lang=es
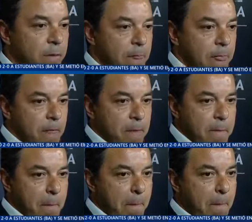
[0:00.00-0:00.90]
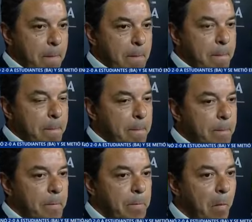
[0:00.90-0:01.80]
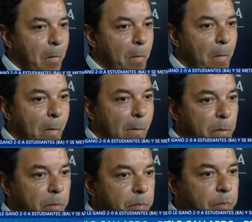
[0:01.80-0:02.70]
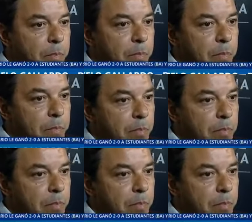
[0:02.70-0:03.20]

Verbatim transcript: ¿Las finales de Copa, en qué lugar la ubicas, Marcelo,